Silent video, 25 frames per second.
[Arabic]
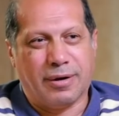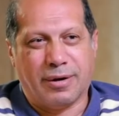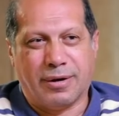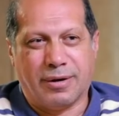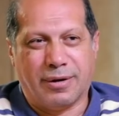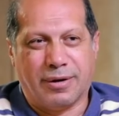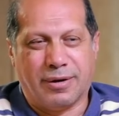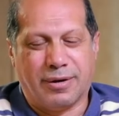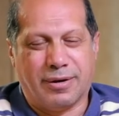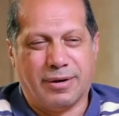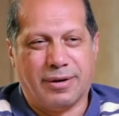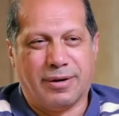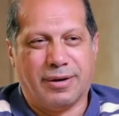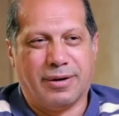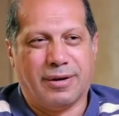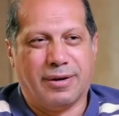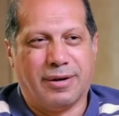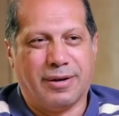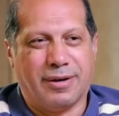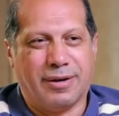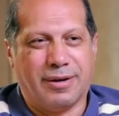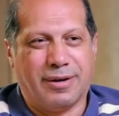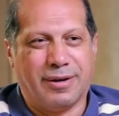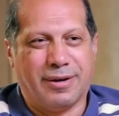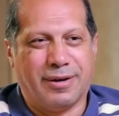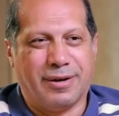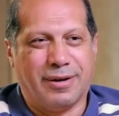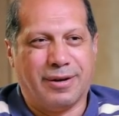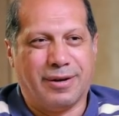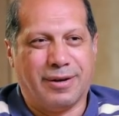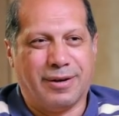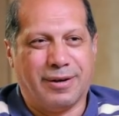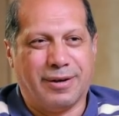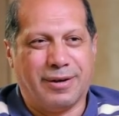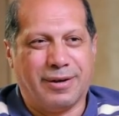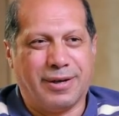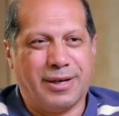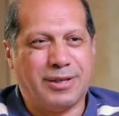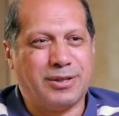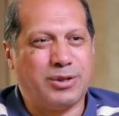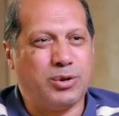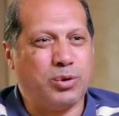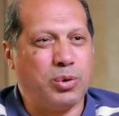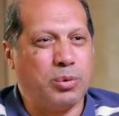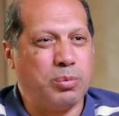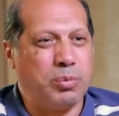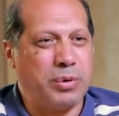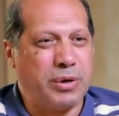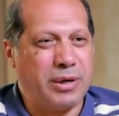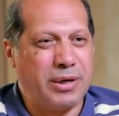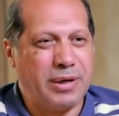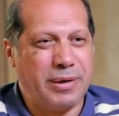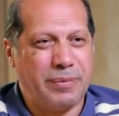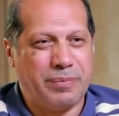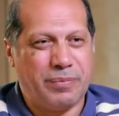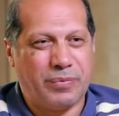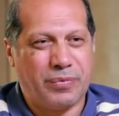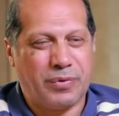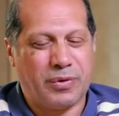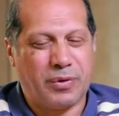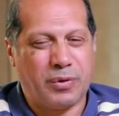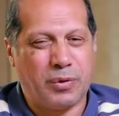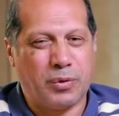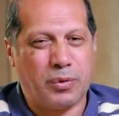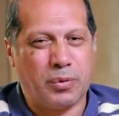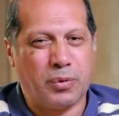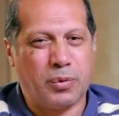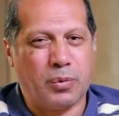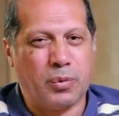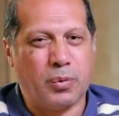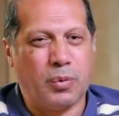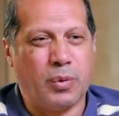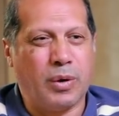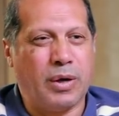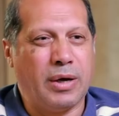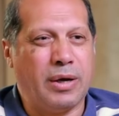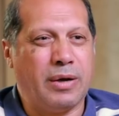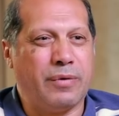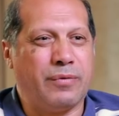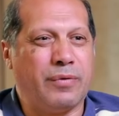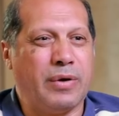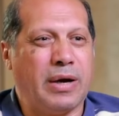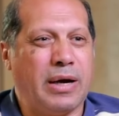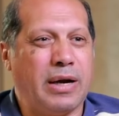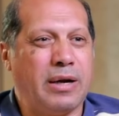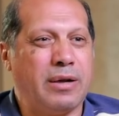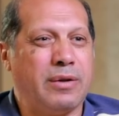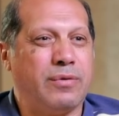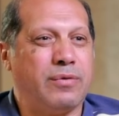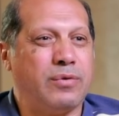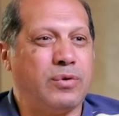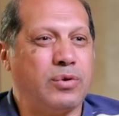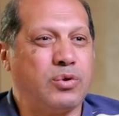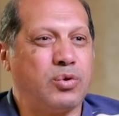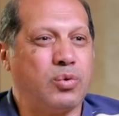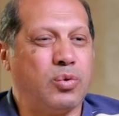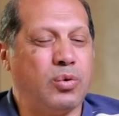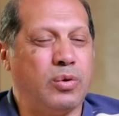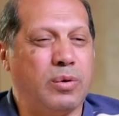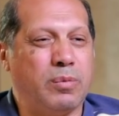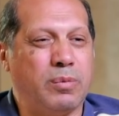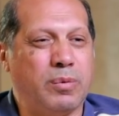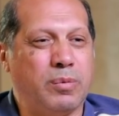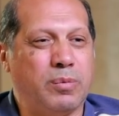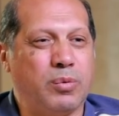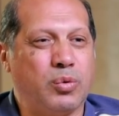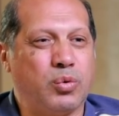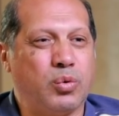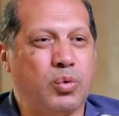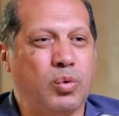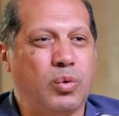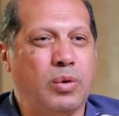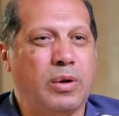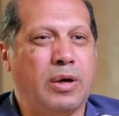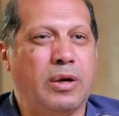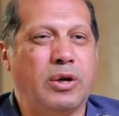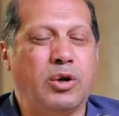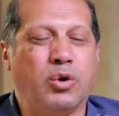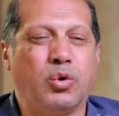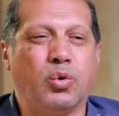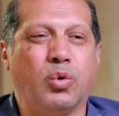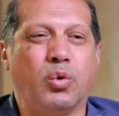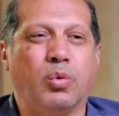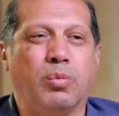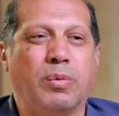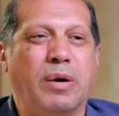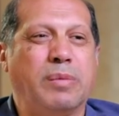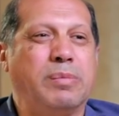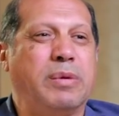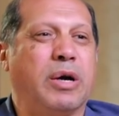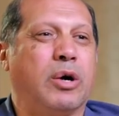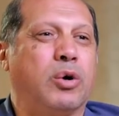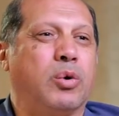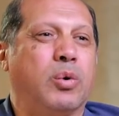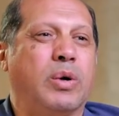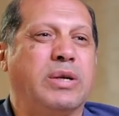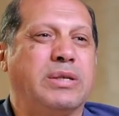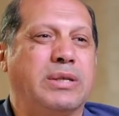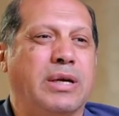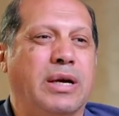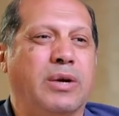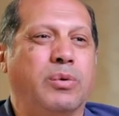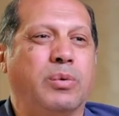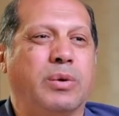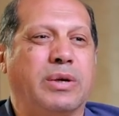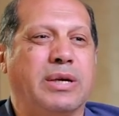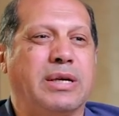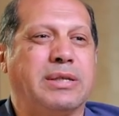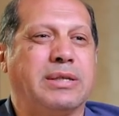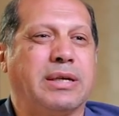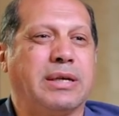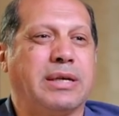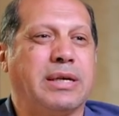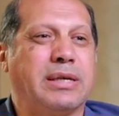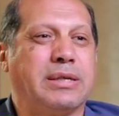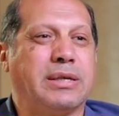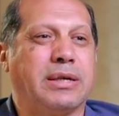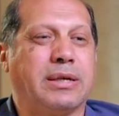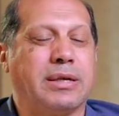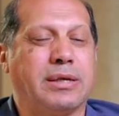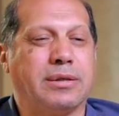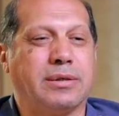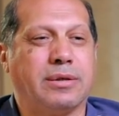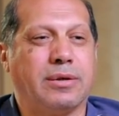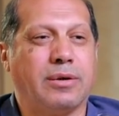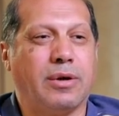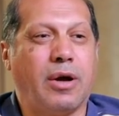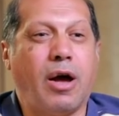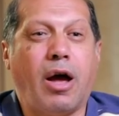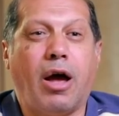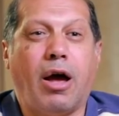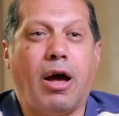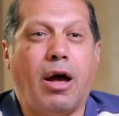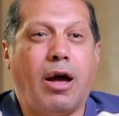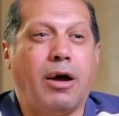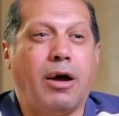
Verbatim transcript: آه رئاسه الجمهوريه وقالت في حاله فوزكم بالبطوله ليكوا مبلغ كويس قوي كذا كذا كذا